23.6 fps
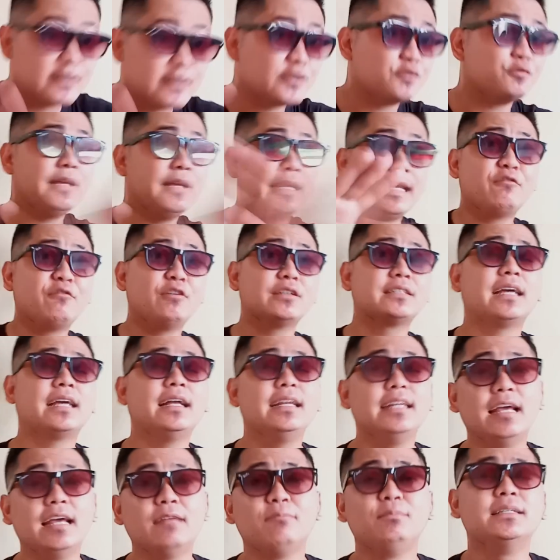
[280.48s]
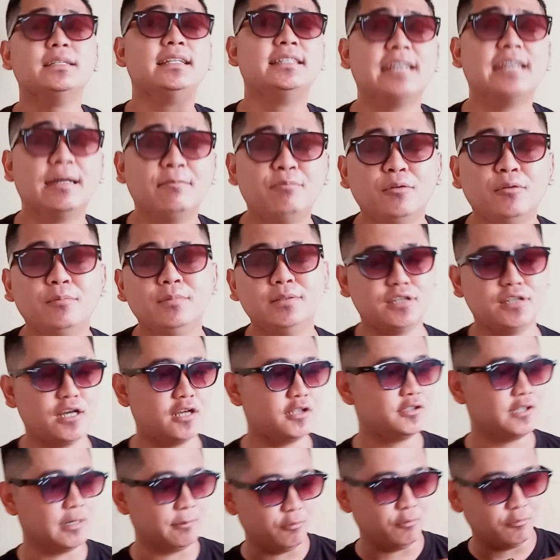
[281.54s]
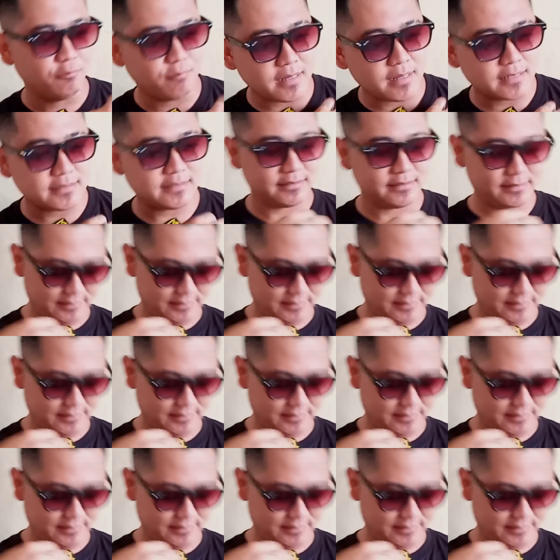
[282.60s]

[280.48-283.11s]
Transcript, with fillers: Sesuai request kalian bisa digabung, bisa digabung emas,